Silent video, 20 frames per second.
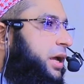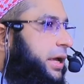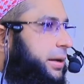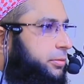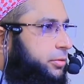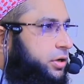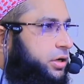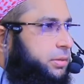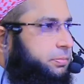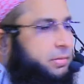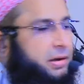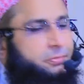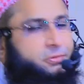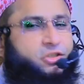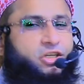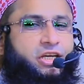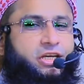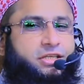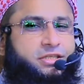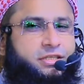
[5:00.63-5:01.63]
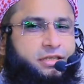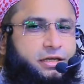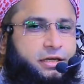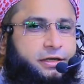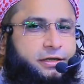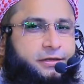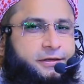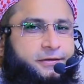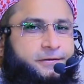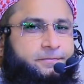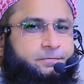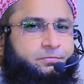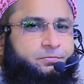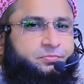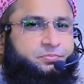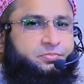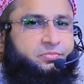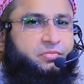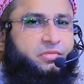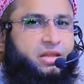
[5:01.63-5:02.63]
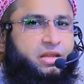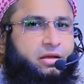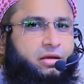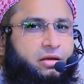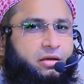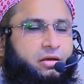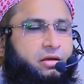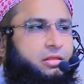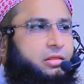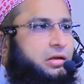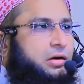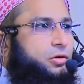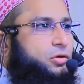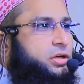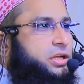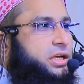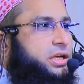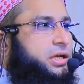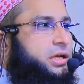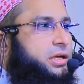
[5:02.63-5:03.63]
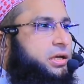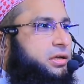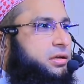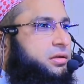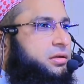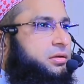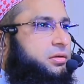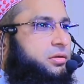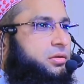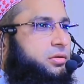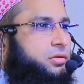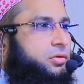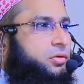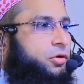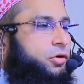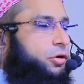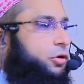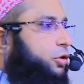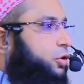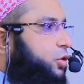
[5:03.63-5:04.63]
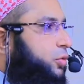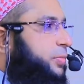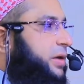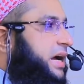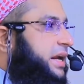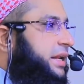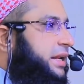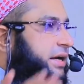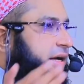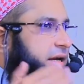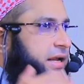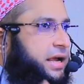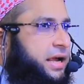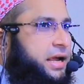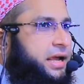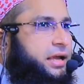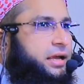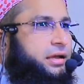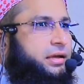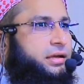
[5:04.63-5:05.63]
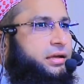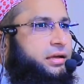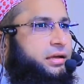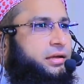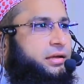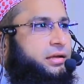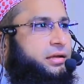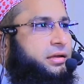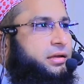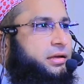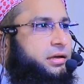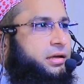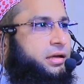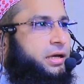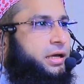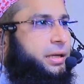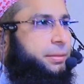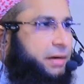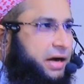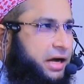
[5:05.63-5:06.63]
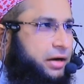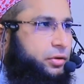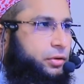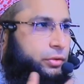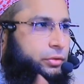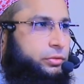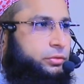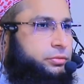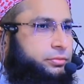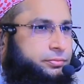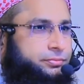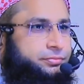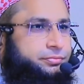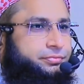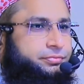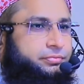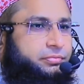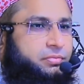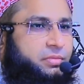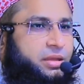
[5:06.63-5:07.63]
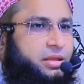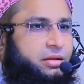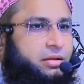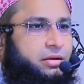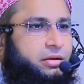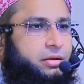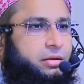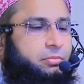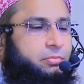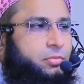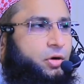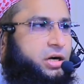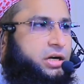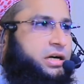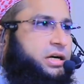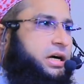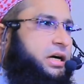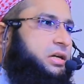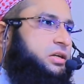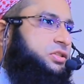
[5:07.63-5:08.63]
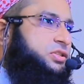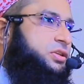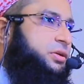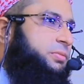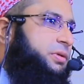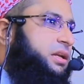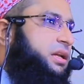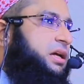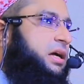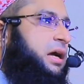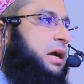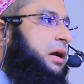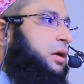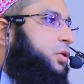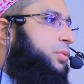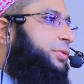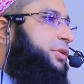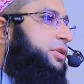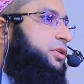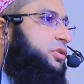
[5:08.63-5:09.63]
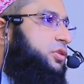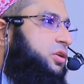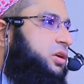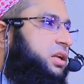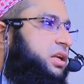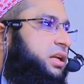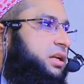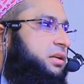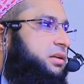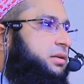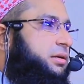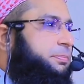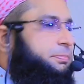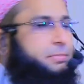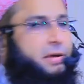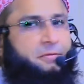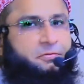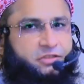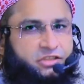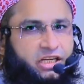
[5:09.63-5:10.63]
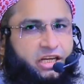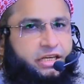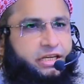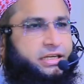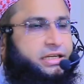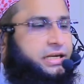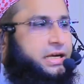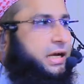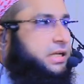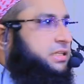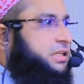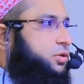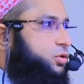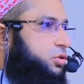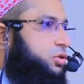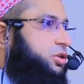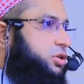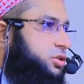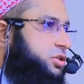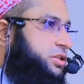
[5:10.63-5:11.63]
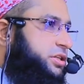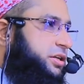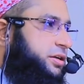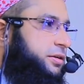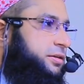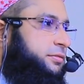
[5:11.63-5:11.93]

এবং ব্যবসায়ী ছিলেন তা উনি অন্য বারের ন্যায় এবারও মক্কার জমিনে আগমন করলেন ব্যবসায়িক কাজের উদ্দেশ্যে